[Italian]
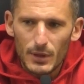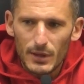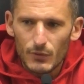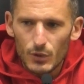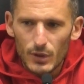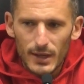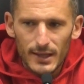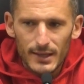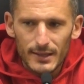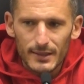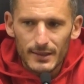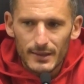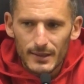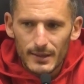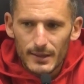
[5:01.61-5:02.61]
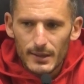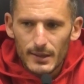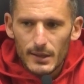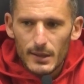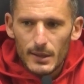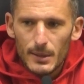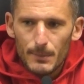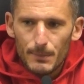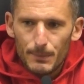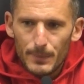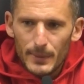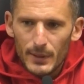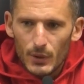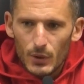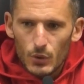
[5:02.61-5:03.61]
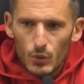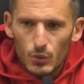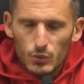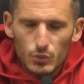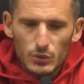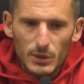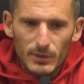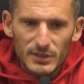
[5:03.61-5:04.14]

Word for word: lavorare, però con tutte